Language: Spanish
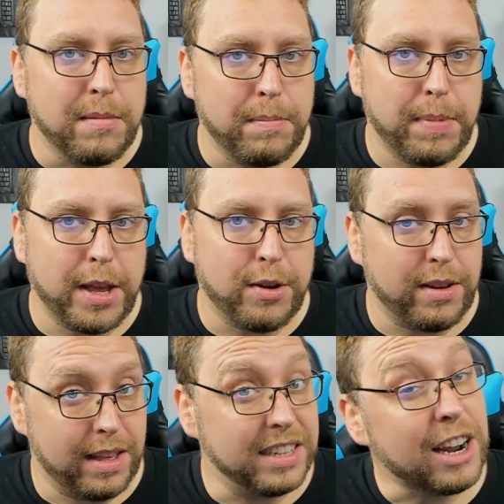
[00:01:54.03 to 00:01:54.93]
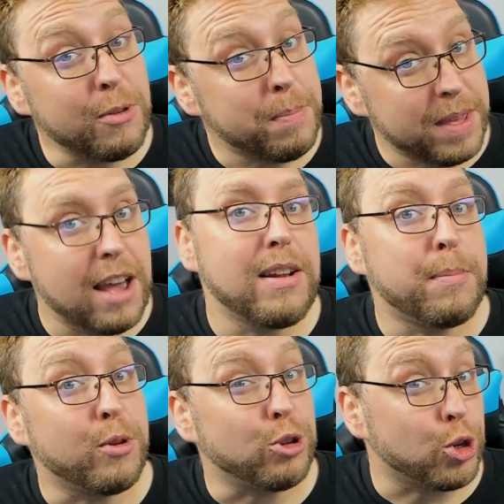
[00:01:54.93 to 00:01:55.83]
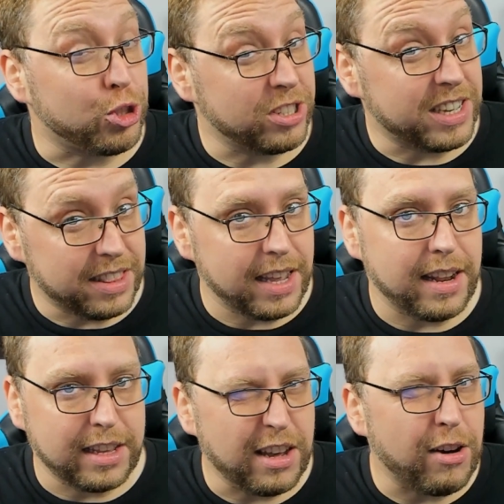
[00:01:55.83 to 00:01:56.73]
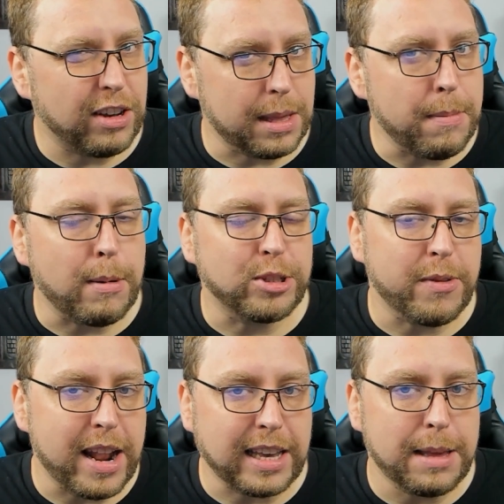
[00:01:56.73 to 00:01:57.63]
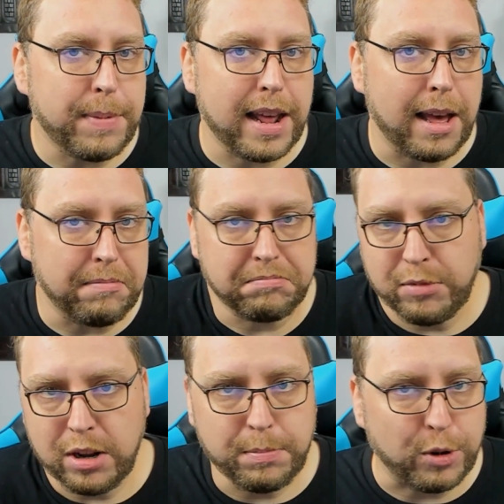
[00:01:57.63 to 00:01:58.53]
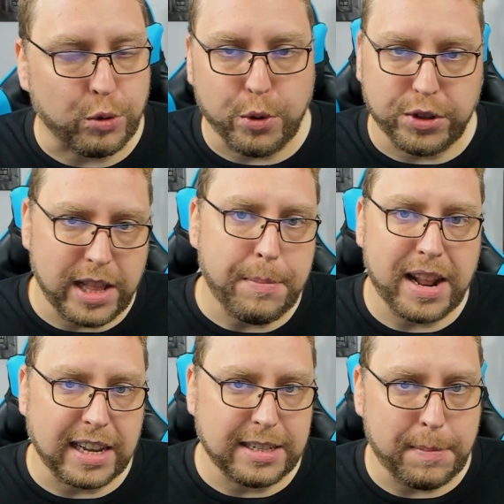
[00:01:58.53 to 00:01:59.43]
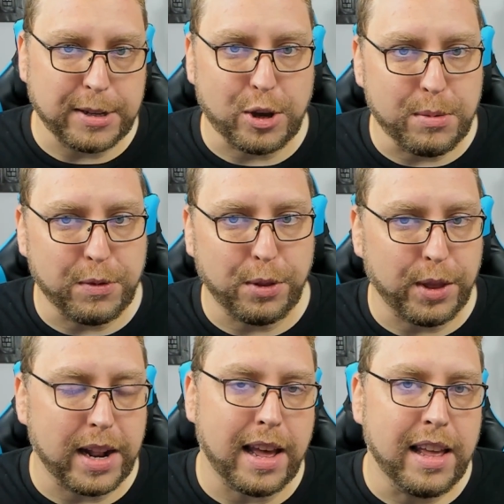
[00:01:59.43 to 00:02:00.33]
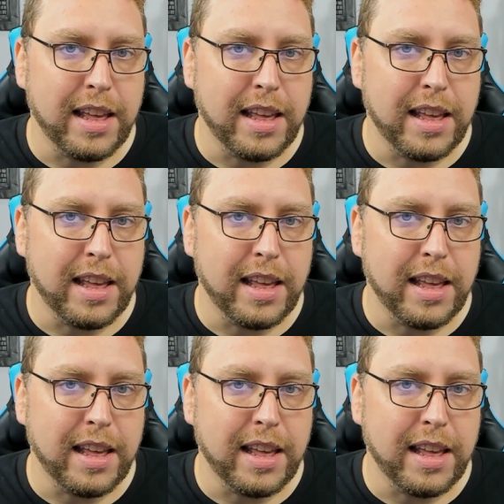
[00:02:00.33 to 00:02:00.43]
Pero es algo inviable por los cosas que tiene. Y es algo que también vamos a ver aquí para, bueno, por curiosidad, para que sepáis cómo funciona